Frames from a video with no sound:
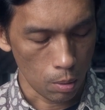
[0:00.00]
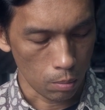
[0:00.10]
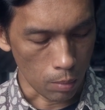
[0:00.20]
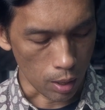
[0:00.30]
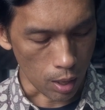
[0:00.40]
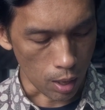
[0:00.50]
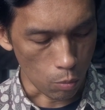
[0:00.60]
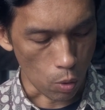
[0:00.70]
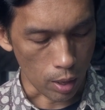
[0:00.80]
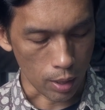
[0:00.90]
maka
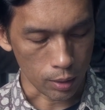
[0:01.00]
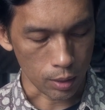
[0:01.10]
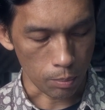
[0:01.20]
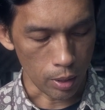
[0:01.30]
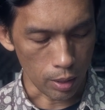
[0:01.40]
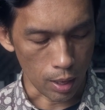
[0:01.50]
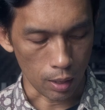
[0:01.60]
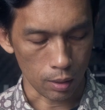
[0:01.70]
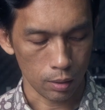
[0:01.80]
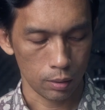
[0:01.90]
kamu akan tetap
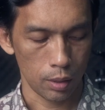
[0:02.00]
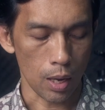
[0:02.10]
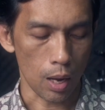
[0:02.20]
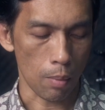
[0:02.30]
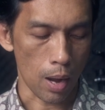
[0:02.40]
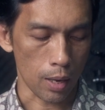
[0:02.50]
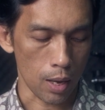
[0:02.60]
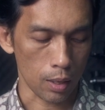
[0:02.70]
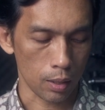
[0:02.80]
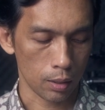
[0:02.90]
tinggal di dalam
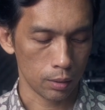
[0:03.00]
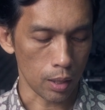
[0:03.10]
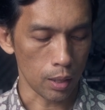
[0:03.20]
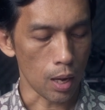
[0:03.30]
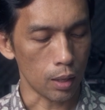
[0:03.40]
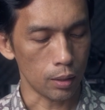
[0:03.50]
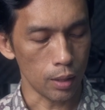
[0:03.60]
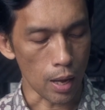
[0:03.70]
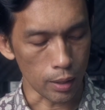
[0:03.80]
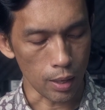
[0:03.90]
anak dan
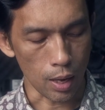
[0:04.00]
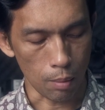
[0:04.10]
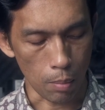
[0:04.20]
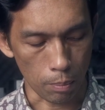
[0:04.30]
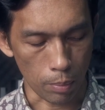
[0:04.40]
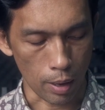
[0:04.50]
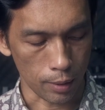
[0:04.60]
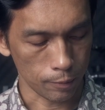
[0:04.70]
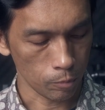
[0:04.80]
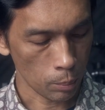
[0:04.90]
dan di dalam Bapa.
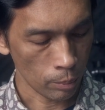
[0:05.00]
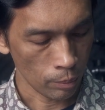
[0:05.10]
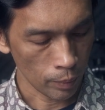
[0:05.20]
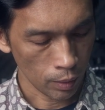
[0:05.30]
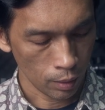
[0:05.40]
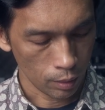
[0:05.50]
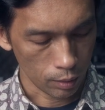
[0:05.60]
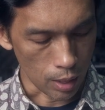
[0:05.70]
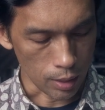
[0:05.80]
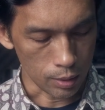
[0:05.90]

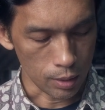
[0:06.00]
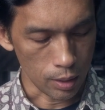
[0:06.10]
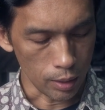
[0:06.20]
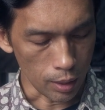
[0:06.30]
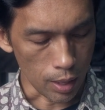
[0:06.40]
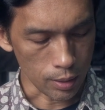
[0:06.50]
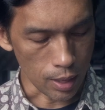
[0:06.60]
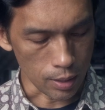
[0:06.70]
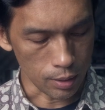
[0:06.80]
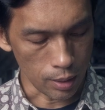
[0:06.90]
Dan inilah
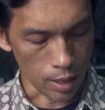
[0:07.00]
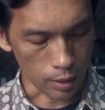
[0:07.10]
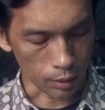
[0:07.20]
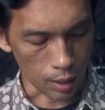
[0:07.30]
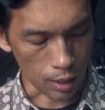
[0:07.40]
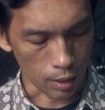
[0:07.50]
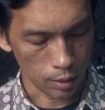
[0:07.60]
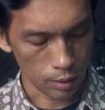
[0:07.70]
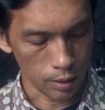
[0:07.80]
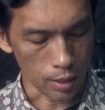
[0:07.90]
janji yang telah
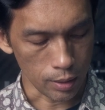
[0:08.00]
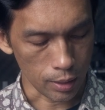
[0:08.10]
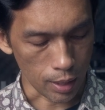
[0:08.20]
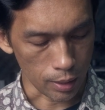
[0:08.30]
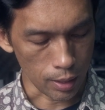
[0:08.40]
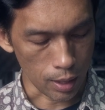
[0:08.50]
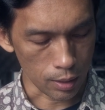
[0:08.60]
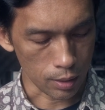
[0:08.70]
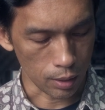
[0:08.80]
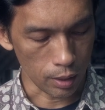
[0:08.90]
dijanjikannya
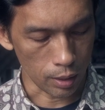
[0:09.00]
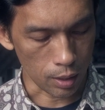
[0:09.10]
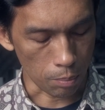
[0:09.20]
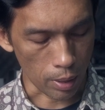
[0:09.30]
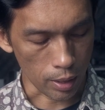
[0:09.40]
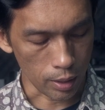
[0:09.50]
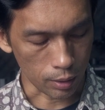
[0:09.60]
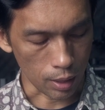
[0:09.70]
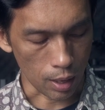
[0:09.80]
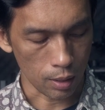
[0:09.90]
sendiri kepada
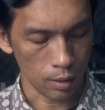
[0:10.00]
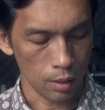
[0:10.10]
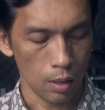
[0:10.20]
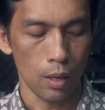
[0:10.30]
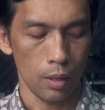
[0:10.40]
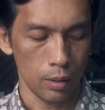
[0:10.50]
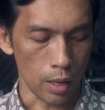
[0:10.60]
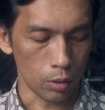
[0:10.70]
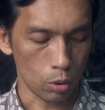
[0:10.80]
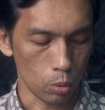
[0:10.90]
kita,
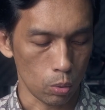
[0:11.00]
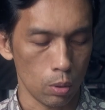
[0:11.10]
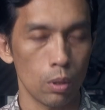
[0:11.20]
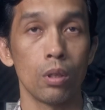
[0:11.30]
yaitu